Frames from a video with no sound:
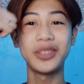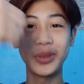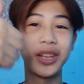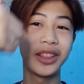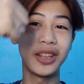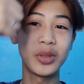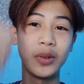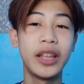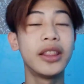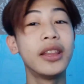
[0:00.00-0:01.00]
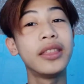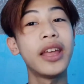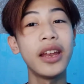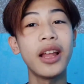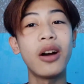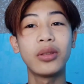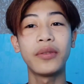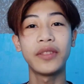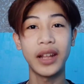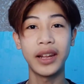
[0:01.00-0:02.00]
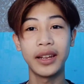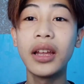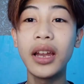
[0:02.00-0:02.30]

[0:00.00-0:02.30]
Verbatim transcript: sulit na sulit. 10 out of 10.